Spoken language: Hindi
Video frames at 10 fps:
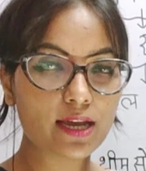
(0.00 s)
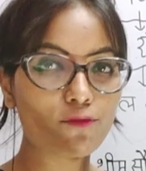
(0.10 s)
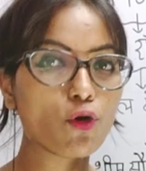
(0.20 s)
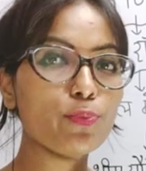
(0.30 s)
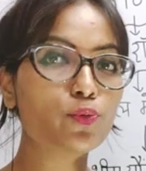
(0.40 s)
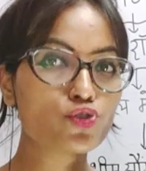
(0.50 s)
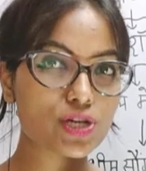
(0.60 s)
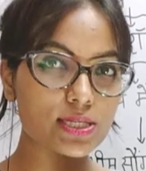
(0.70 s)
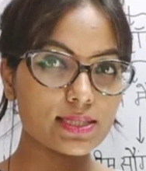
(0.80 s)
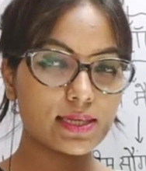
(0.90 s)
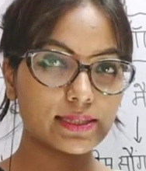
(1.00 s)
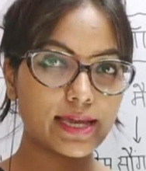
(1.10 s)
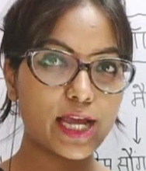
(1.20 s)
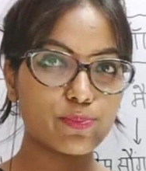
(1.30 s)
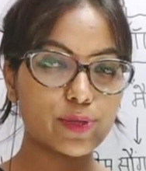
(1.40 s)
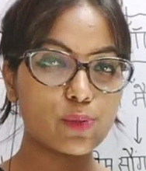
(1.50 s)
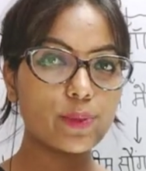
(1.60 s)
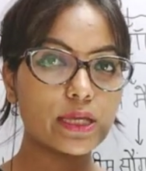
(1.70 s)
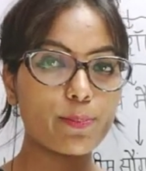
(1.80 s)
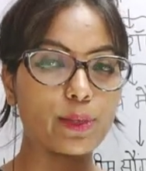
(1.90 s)
ये अवार्ड पूछे जा सकते हैं आईपीएल
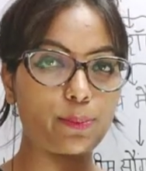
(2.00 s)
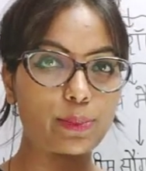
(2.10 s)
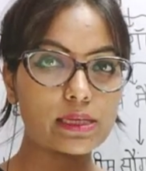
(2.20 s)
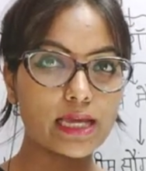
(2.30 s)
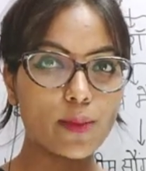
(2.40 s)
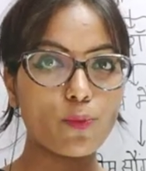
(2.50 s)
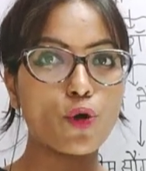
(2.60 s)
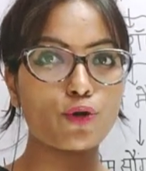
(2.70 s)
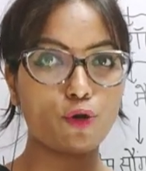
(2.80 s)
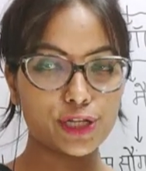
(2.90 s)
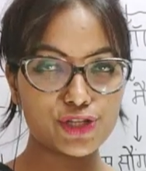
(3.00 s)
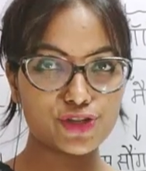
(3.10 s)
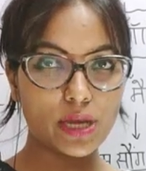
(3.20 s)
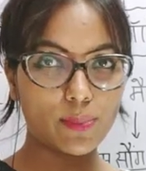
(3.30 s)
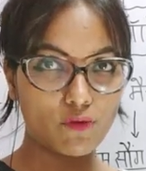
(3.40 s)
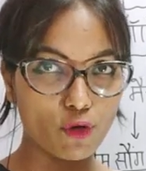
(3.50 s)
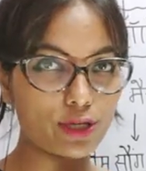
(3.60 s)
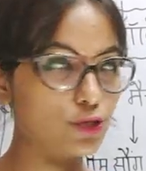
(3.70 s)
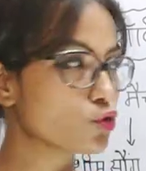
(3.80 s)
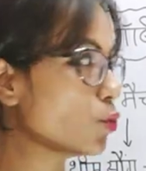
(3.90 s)
में कि पर्पल कैप और ऑरेंज कैप
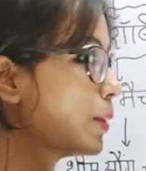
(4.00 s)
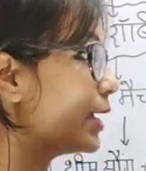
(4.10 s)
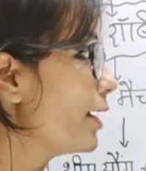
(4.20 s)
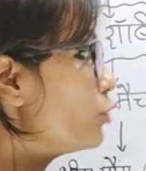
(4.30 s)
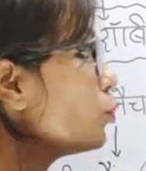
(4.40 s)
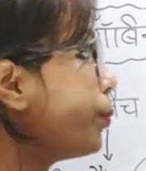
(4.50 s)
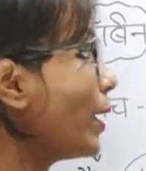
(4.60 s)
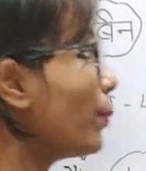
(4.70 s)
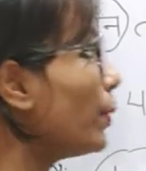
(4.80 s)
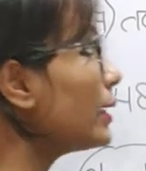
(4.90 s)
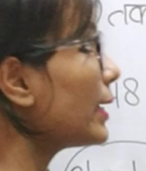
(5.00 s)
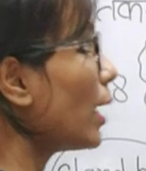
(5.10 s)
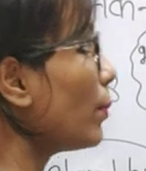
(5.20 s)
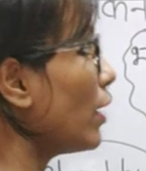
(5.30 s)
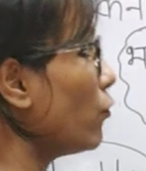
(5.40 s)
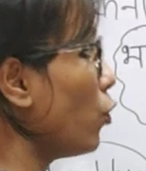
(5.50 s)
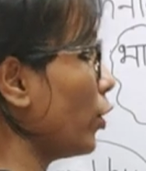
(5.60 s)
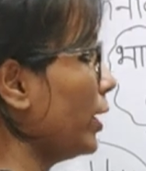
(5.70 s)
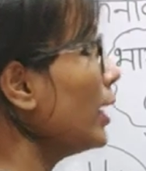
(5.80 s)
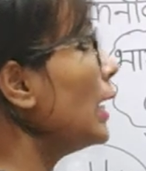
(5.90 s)
अवार्ड किसको मिला है तो पर्पल कैप
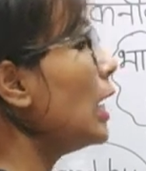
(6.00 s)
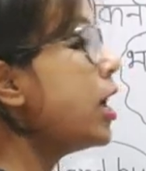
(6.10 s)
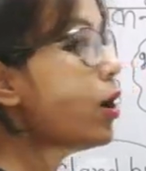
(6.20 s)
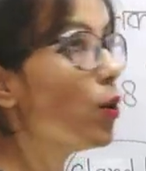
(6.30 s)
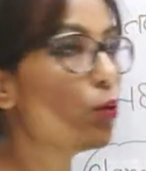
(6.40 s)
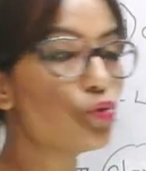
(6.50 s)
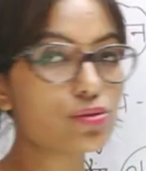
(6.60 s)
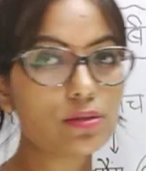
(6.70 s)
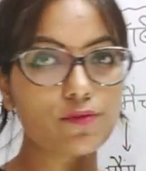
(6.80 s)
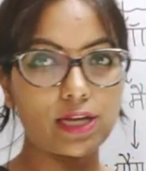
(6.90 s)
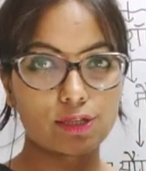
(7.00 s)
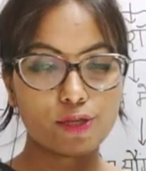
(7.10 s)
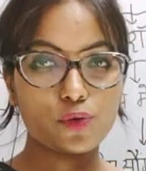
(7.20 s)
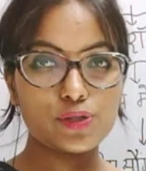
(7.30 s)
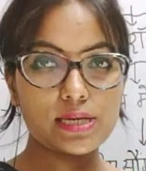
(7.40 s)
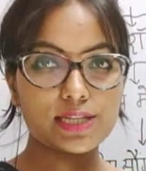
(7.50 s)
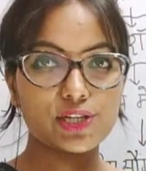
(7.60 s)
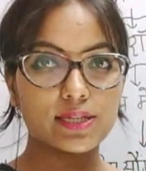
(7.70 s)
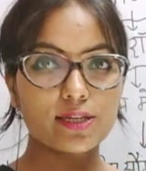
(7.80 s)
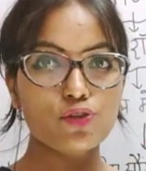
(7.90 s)
अवार्ड उस व्यक्ति को दिया
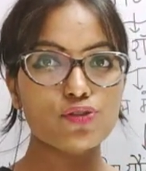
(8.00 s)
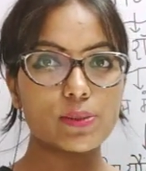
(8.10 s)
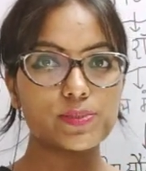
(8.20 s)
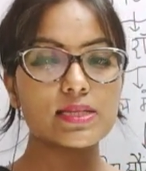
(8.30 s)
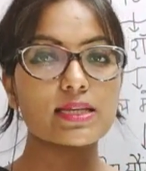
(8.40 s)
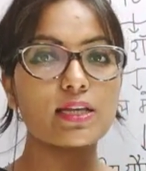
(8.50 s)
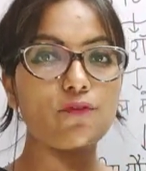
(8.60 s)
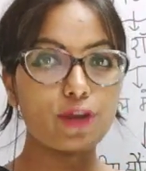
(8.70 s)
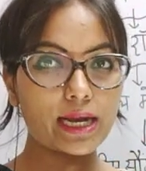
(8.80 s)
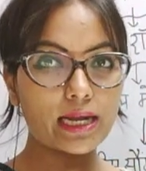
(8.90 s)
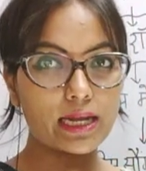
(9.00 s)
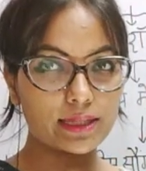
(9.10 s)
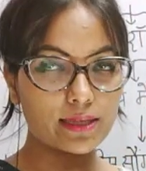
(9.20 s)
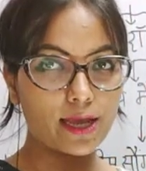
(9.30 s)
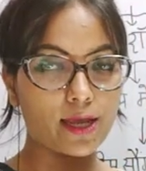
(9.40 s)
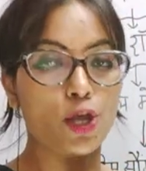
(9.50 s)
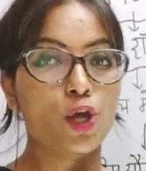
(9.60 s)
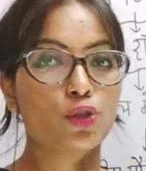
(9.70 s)
जाता है जो सबसे ज़्यादा विकेट लेता है